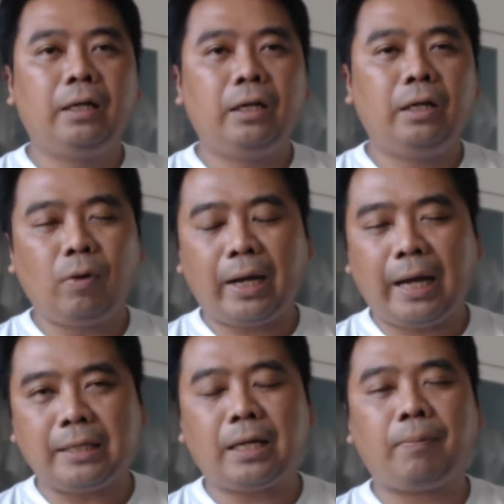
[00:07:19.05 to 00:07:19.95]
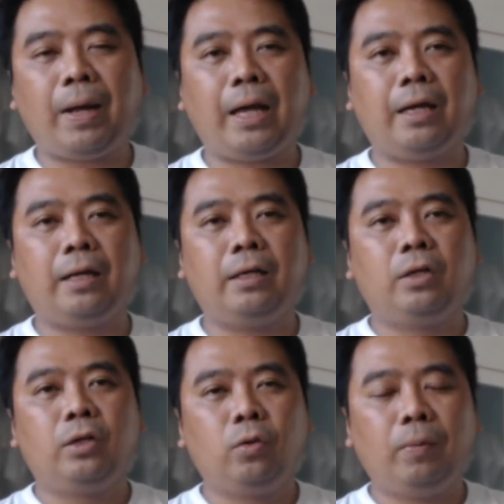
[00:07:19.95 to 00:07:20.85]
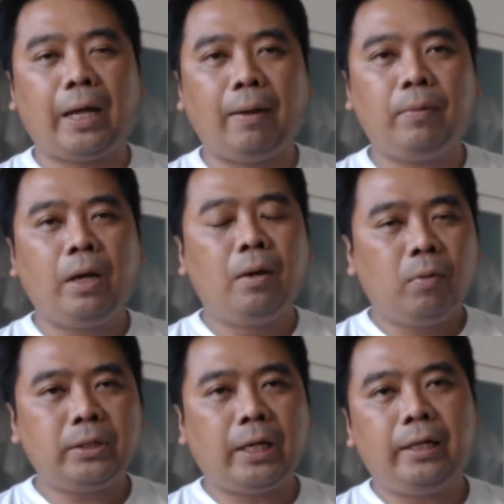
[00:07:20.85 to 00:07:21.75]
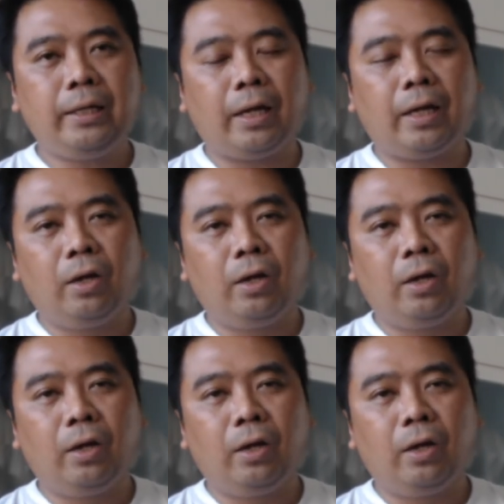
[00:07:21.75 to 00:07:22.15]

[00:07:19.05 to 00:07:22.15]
หรือว่าการซักผ้า ถูกไหมครับ เพราะฉะนั้นเนี่ย